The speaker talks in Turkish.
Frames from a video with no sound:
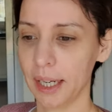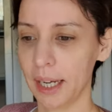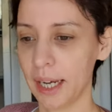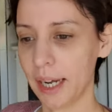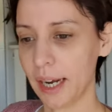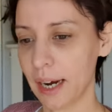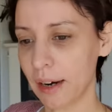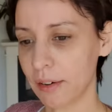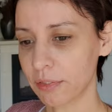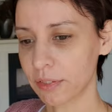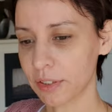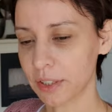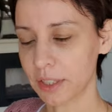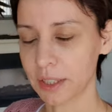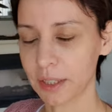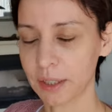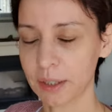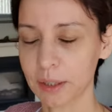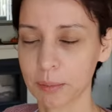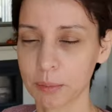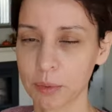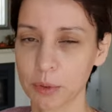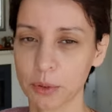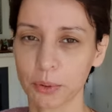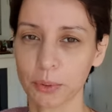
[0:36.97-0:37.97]
Eğer
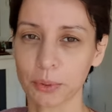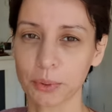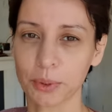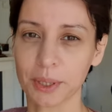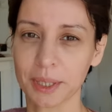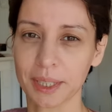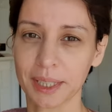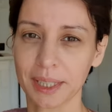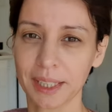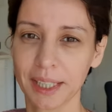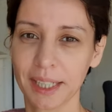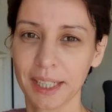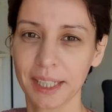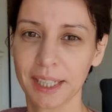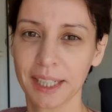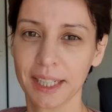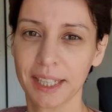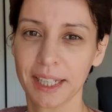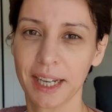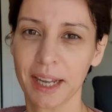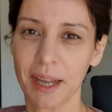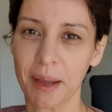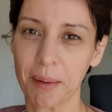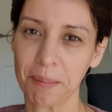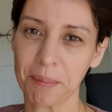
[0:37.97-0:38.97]
fırsatımız olursa da
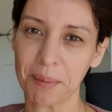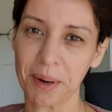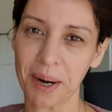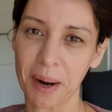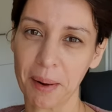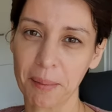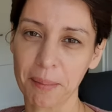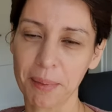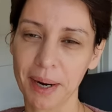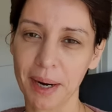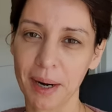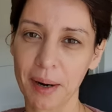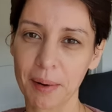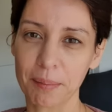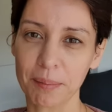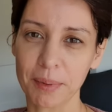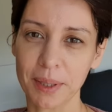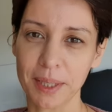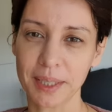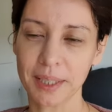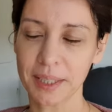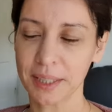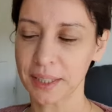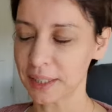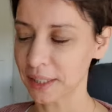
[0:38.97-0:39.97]
hep beraber
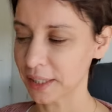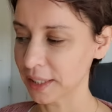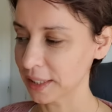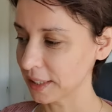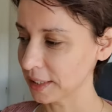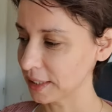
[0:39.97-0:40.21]
bir e,